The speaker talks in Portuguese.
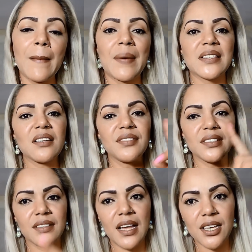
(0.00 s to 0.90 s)
mas a
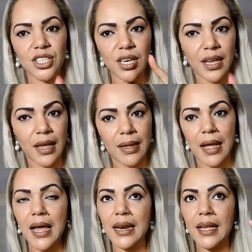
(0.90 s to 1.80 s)
vantagem é,
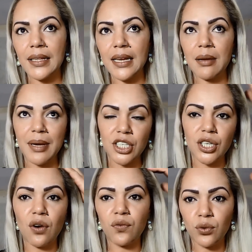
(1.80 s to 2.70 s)
além dele
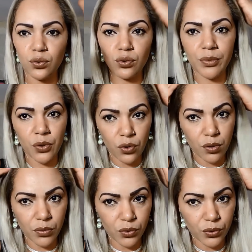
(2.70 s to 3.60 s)
abaixar o volume,
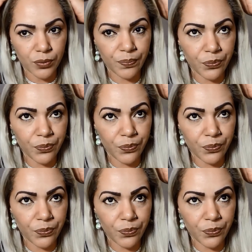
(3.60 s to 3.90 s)
como